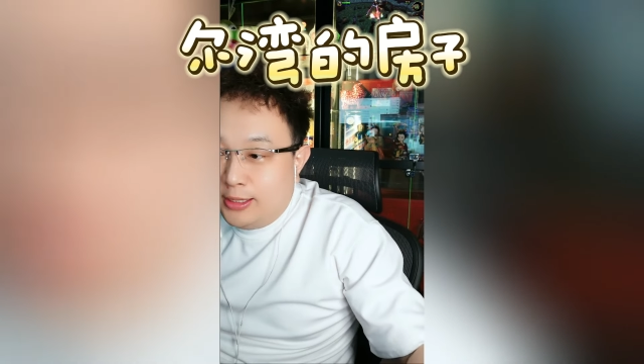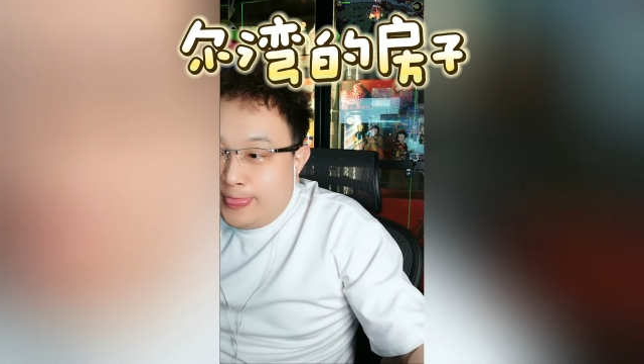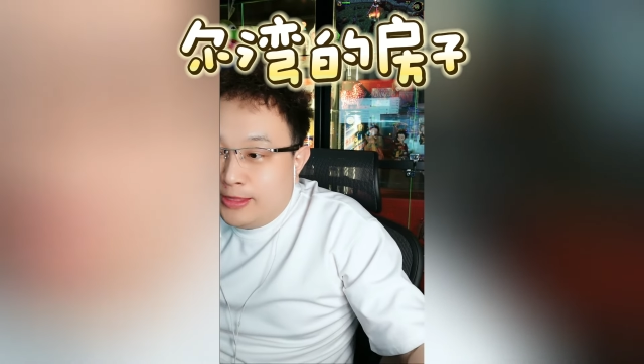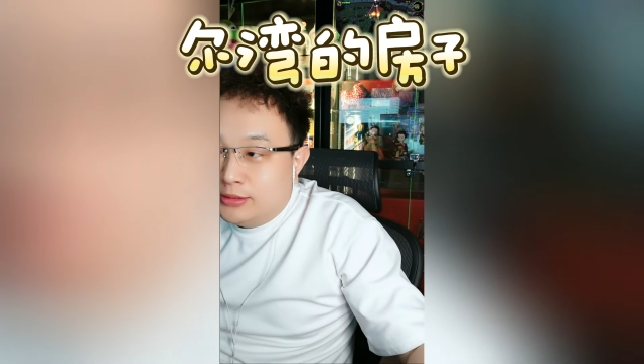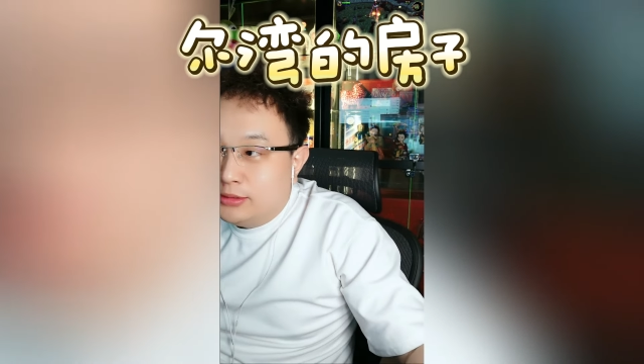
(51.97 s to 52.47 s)

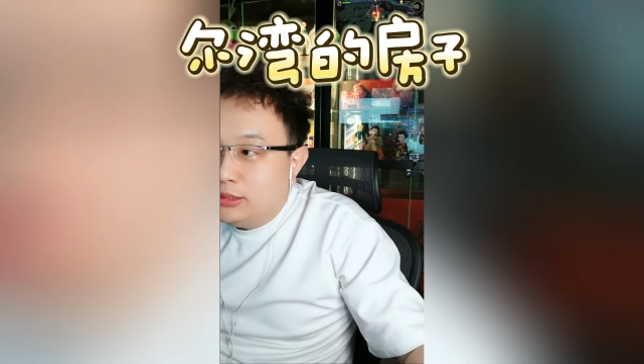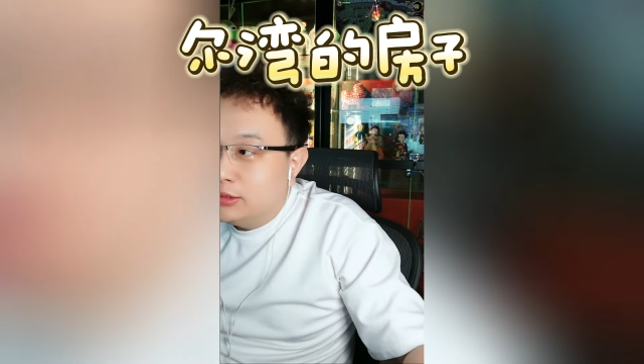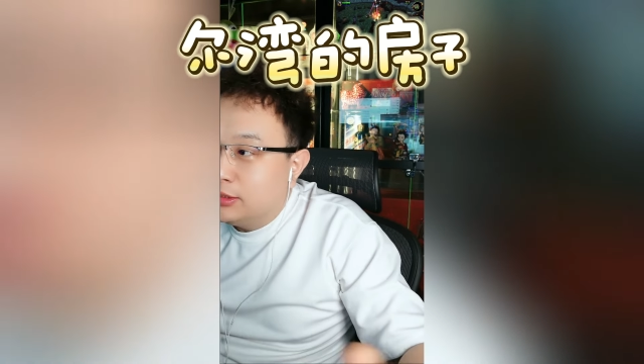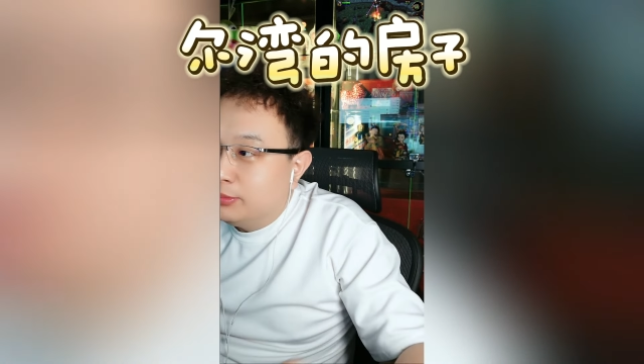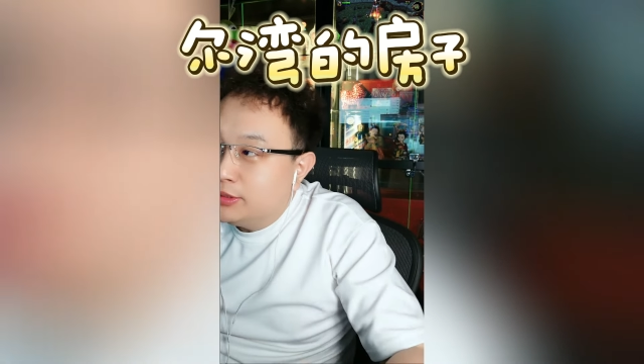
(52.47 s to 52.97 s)
你是
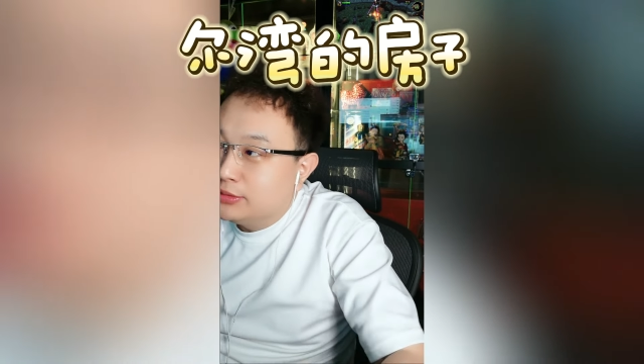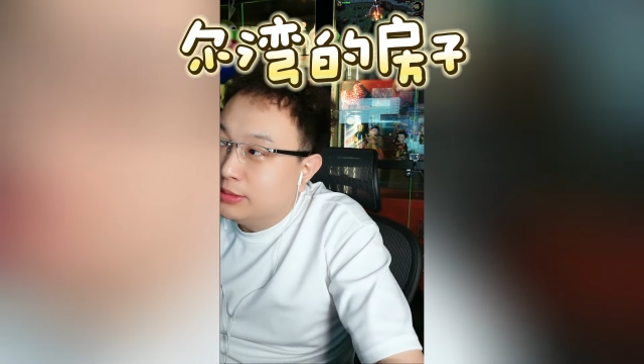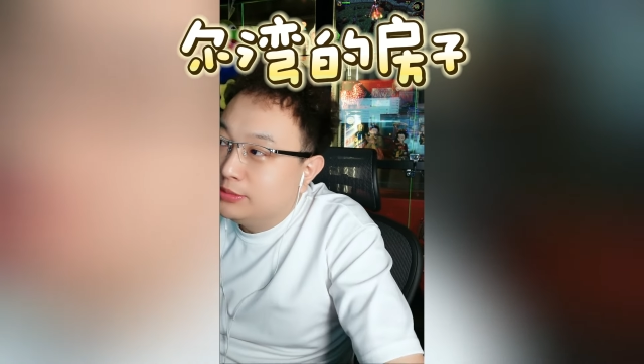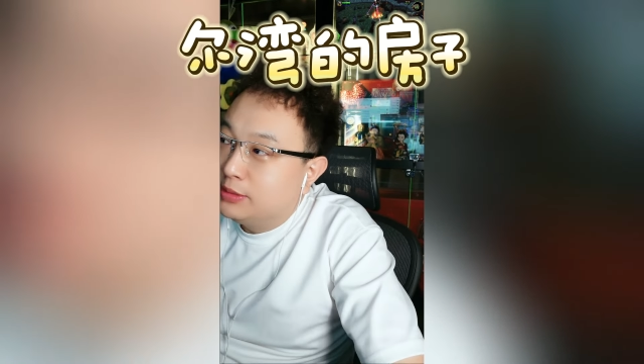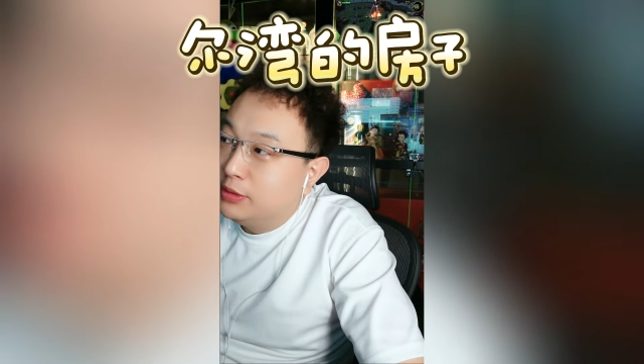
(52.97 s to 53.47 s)
什么怎怎么
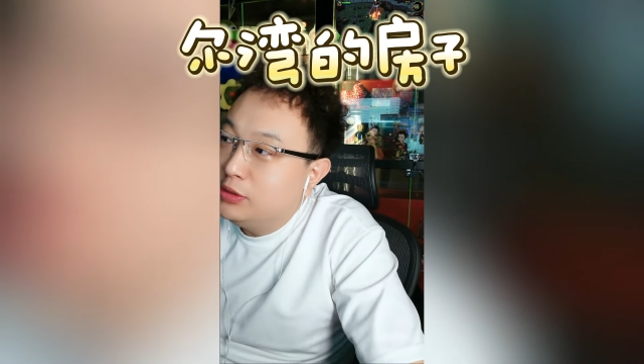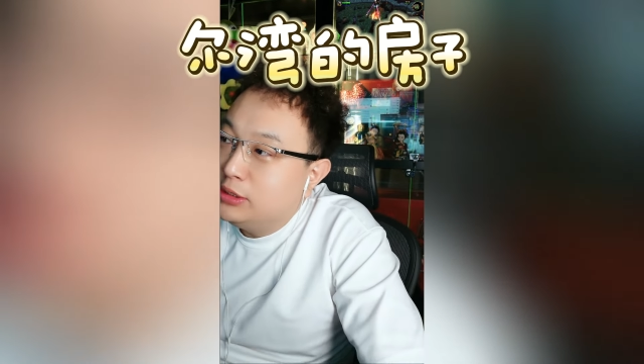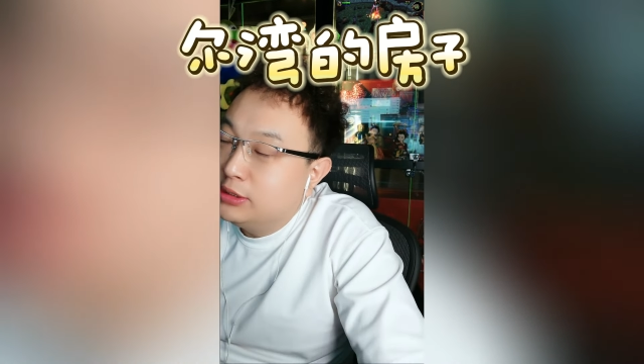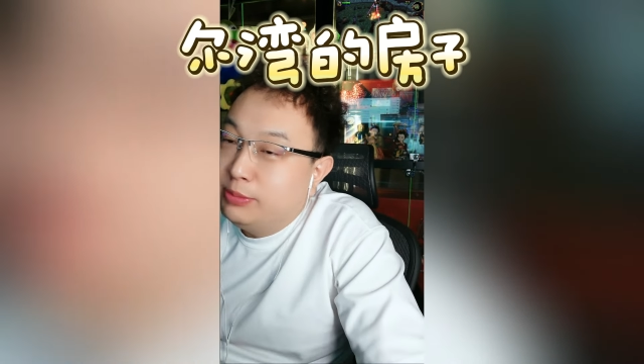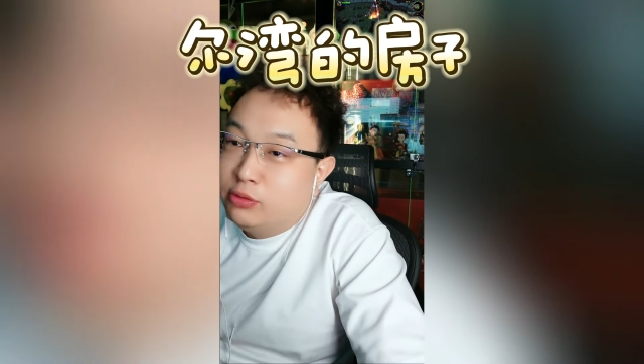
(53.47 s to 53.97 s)
怎么着？你是
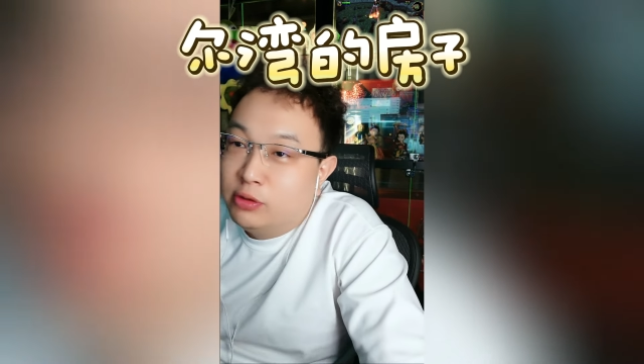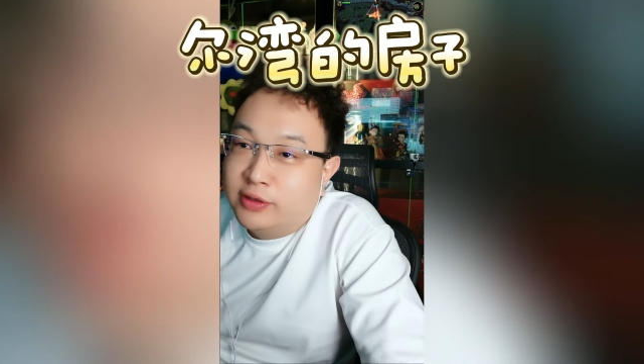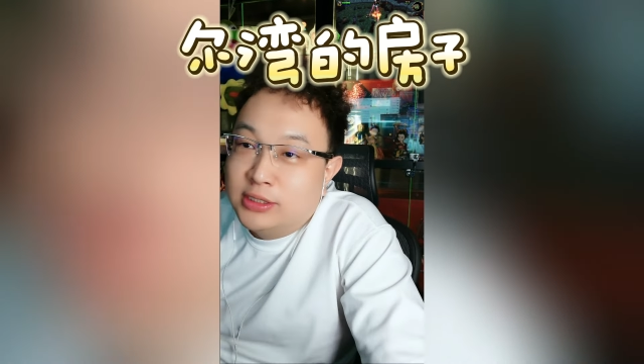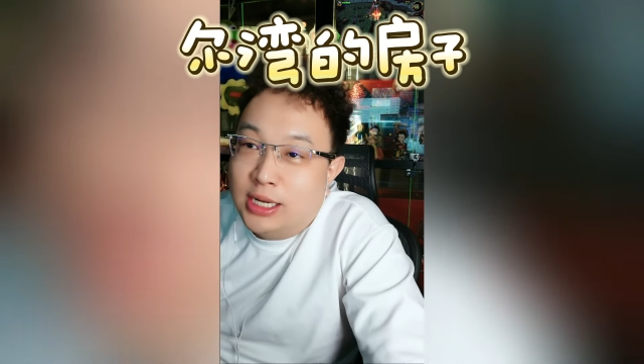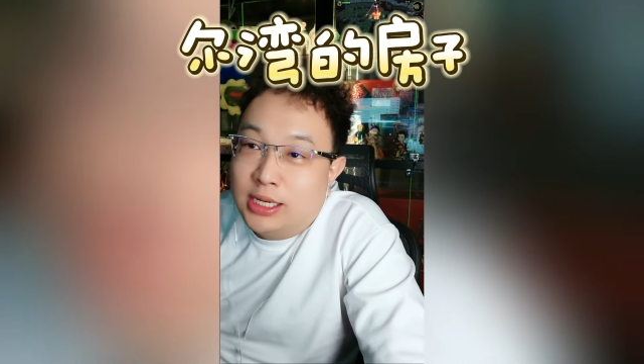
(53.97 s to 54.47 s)
美国有房
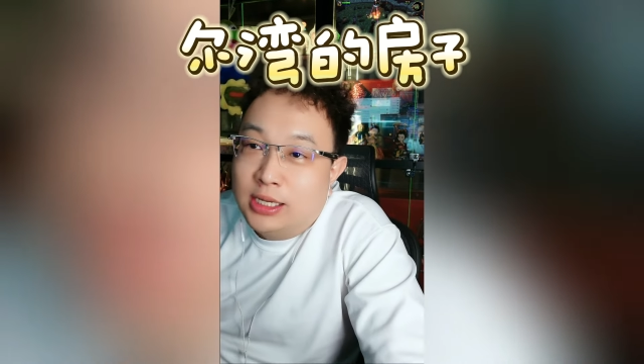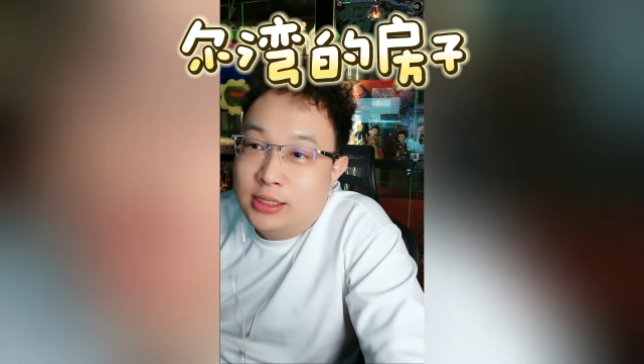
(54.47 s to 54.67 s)
产啊？